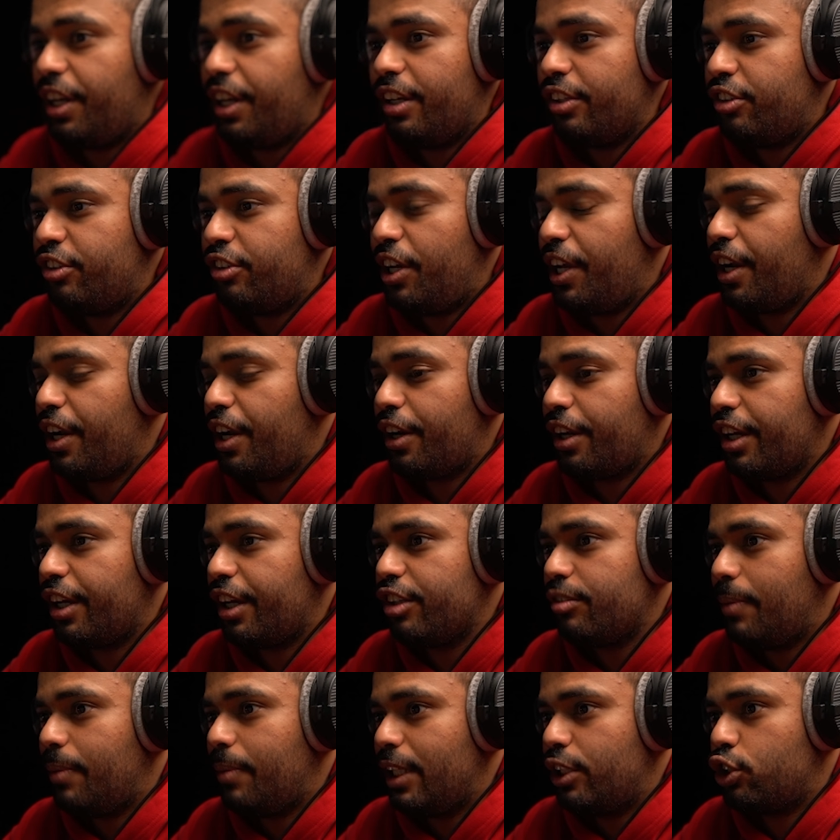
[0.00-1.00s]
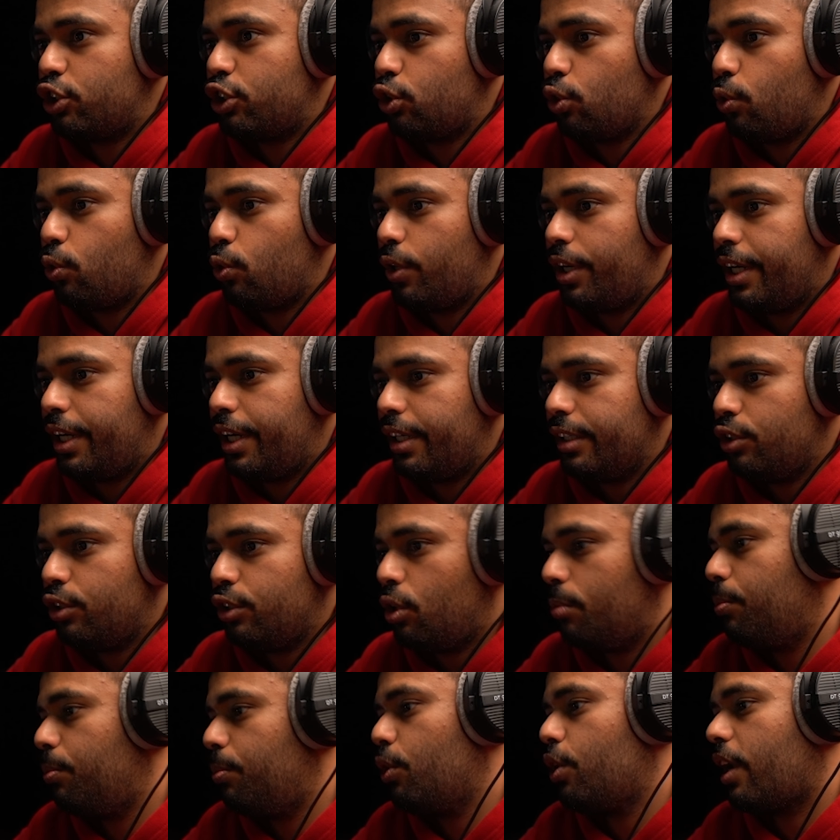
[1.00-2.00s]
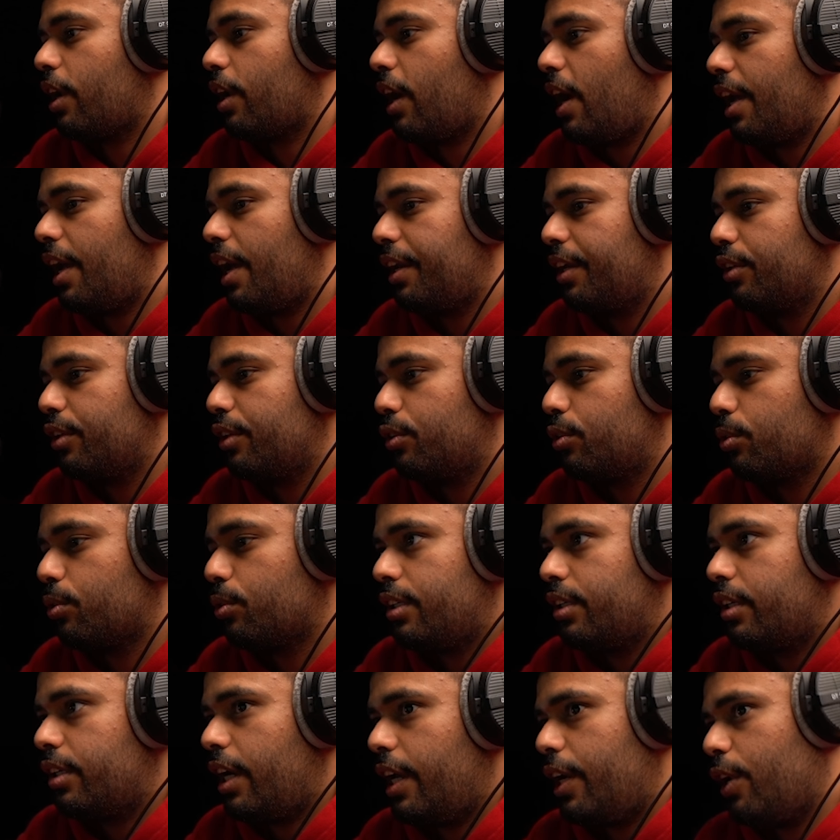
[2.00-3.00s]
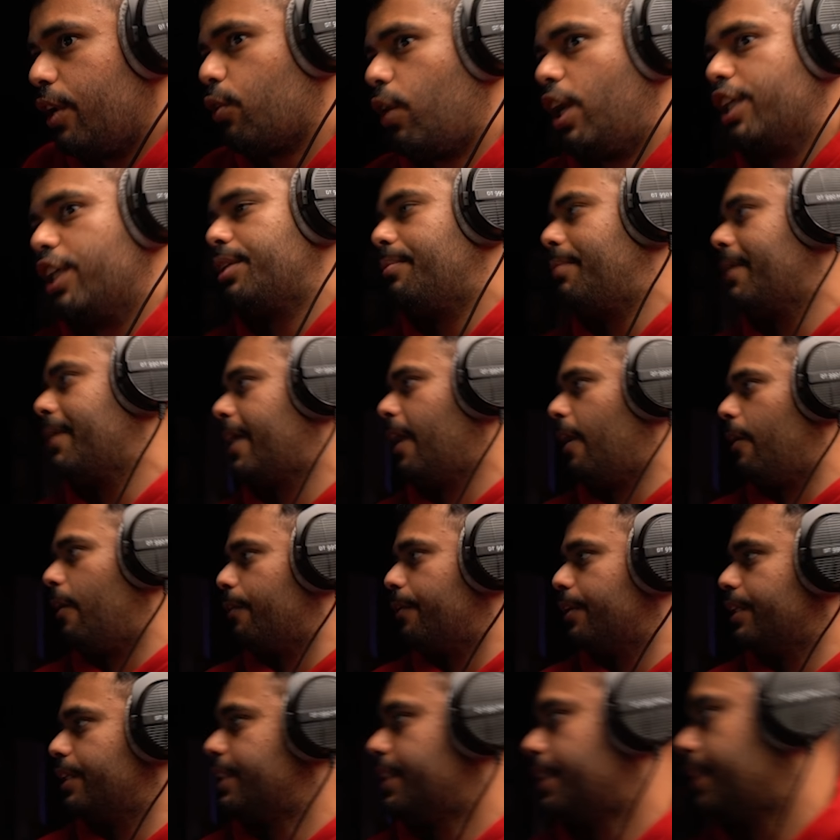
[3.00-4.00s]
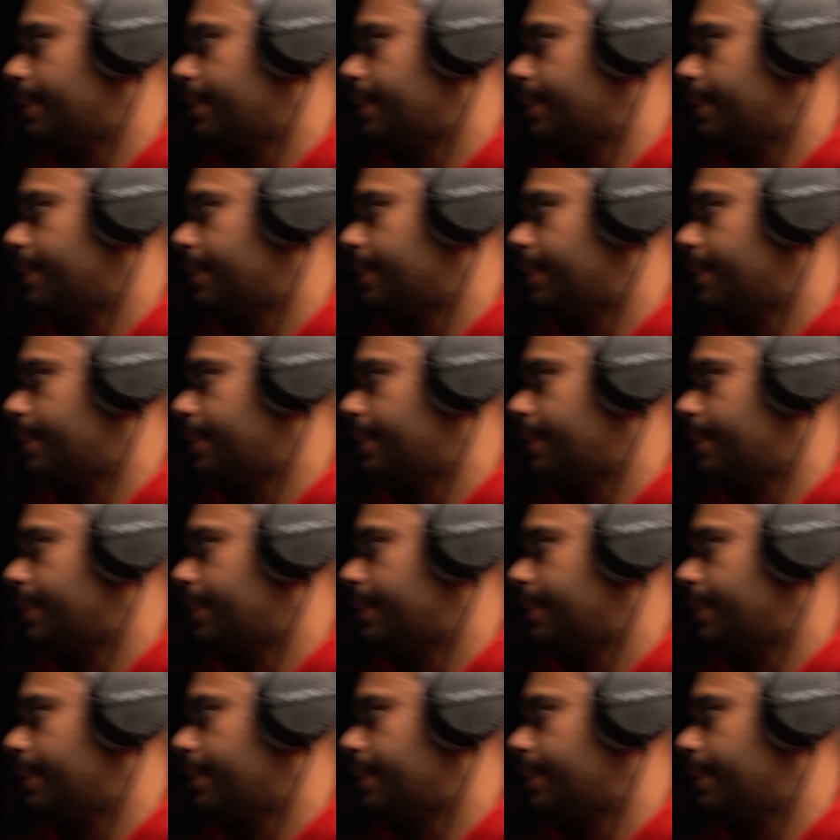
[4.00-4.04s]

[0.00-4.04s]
سعره رخيص ما تشترونه تحبون الغالي انتو انا اروح اجيب لي قهوه واجي